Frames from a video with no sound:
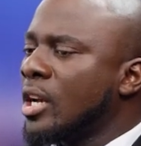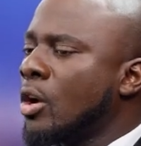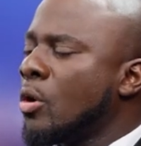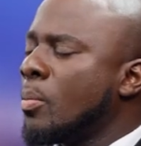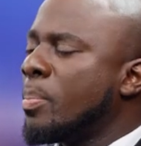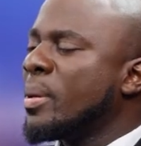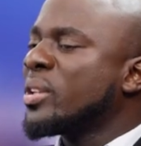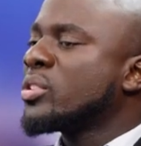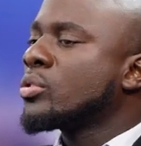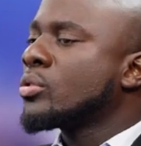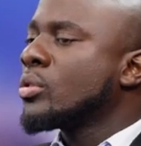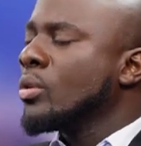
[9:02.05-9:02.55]

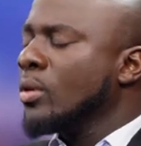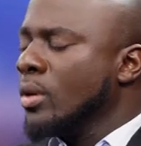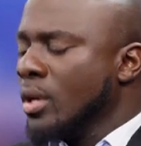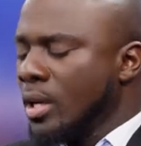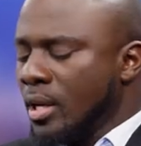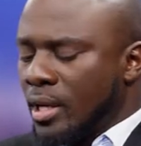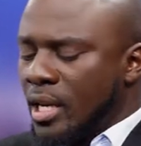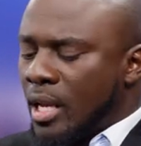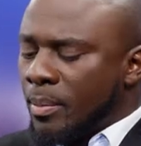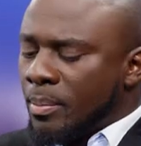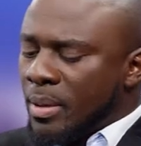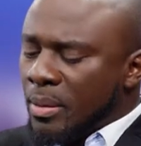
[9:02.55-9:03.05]
Parce que
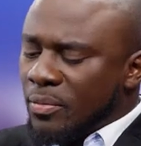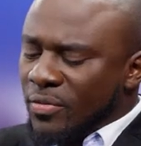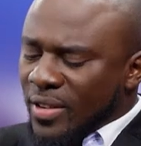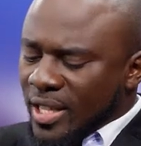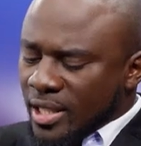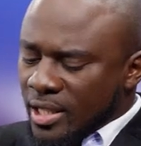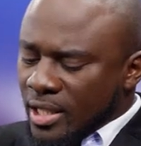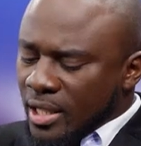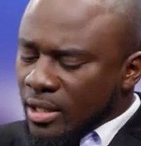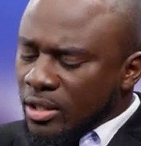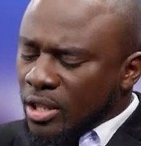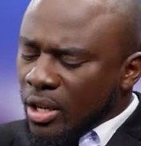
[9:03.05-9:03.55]
la Bible va
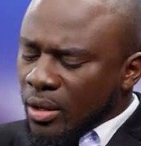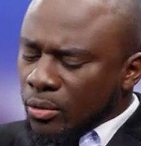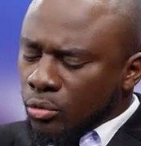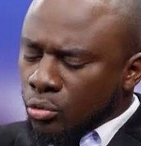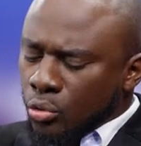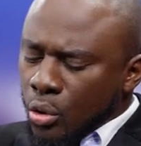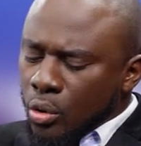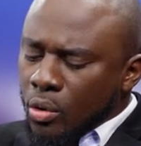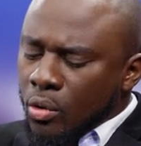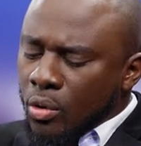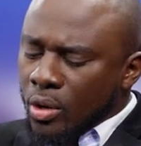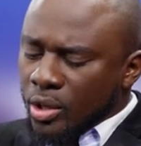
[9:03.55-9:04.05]
dire dans 2 euh, euh,
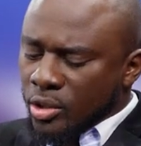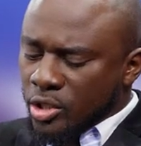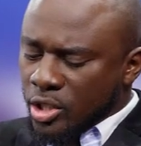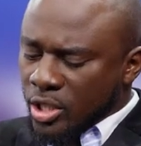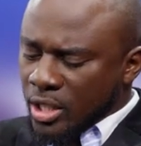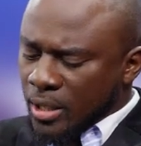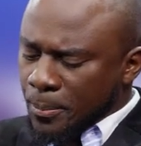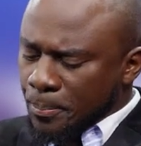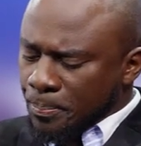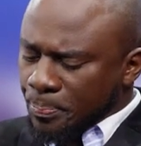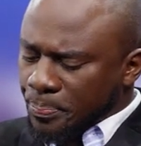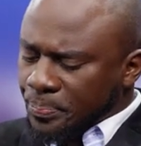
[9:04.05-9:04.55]
Corinthiens,
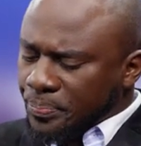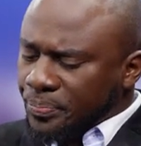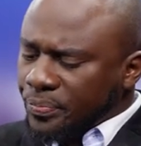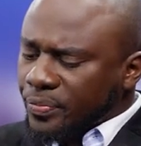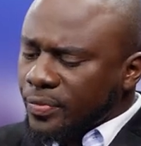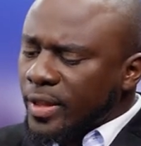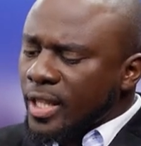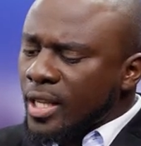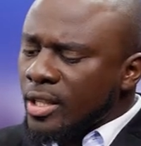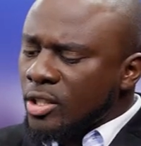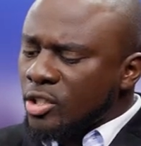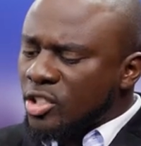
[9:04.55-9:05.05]

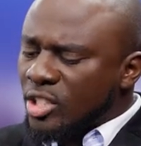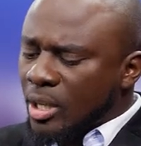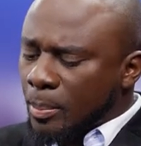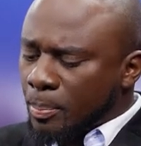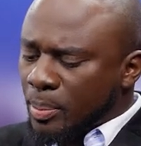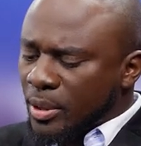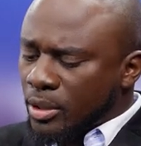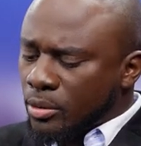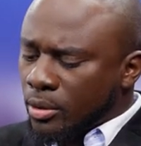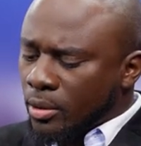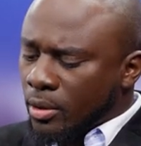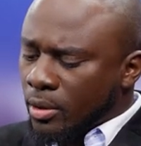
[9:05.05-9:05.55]

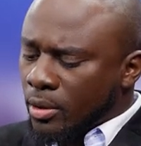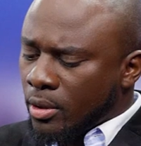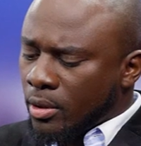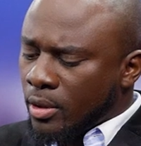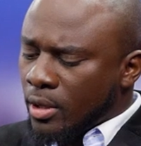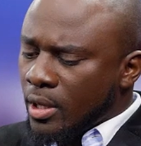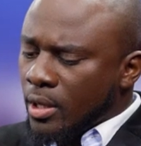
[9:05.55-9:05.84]
chapitre